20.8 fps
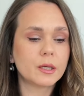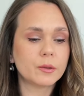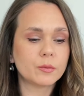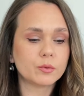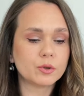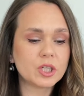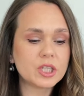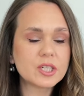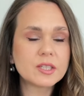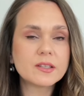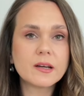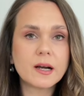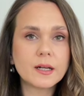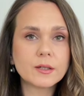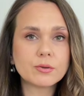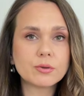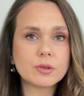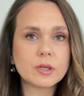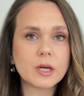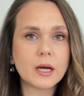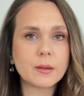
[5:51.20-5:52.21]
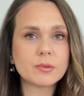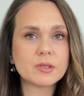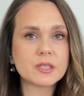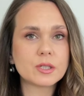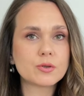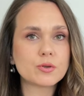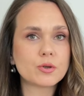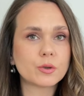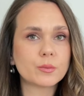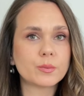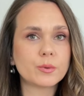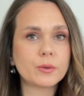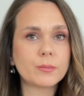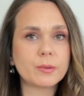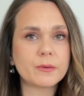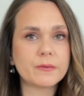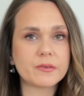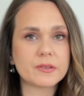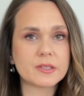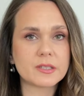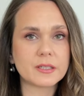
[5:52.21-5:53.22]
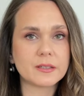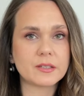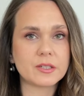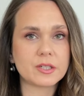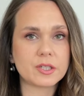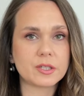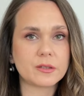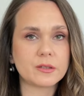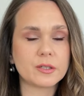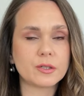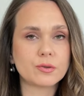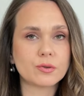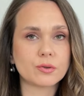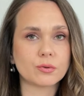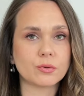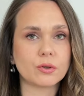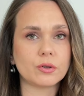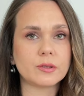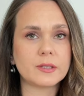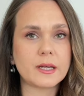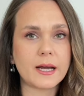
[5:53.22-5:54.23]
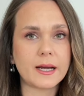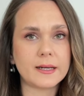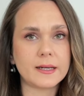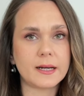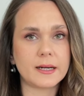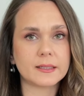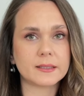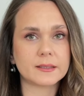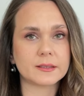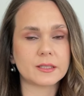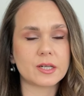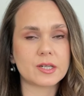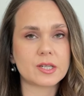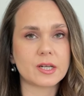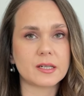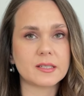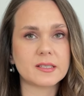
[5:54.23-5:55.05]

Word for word: Dijital dünya bize çok büyük bir fırsat eşitliği sunuyor değerli arkadaşlar,